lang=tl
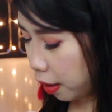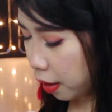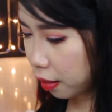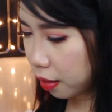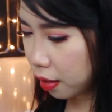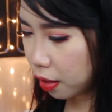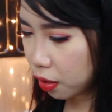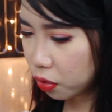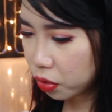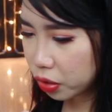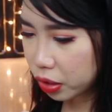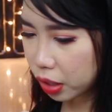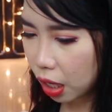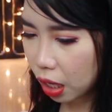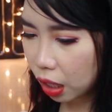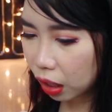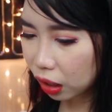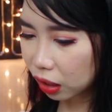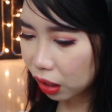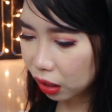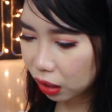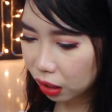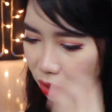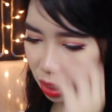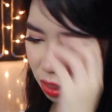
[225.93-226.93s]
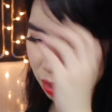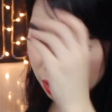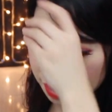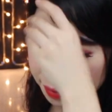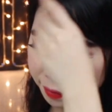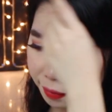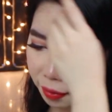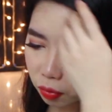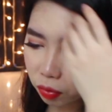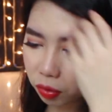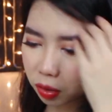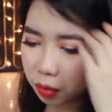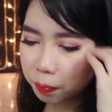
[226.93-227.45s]
At dito sa acrylic, hindi
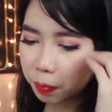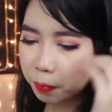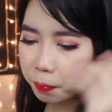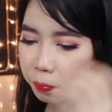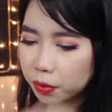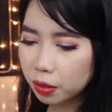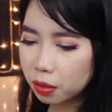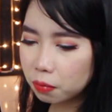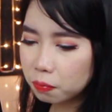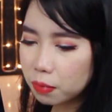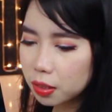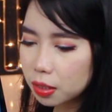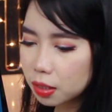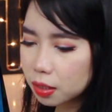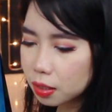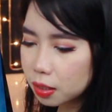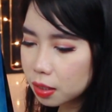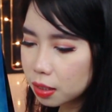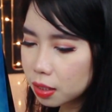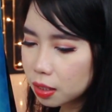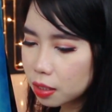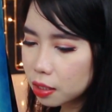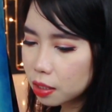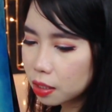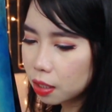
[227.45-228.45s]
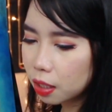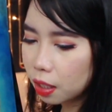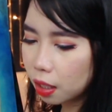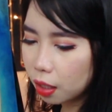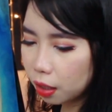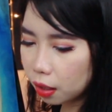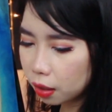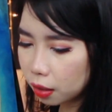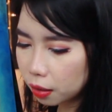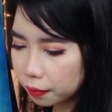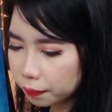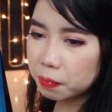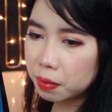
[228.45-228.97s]
na ako nagpe-premix kasi
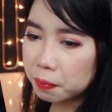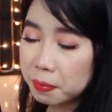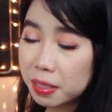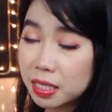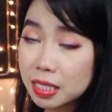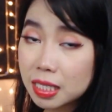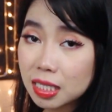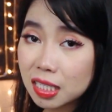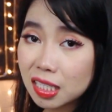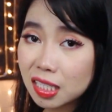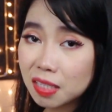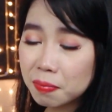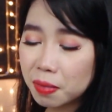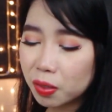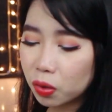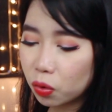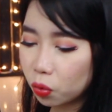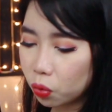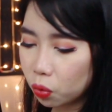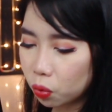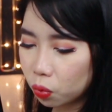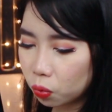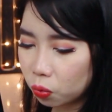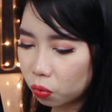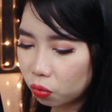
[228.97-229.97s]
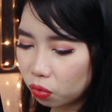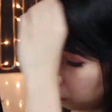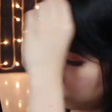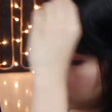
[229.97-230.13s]
nga, mabilis kasi matuyo.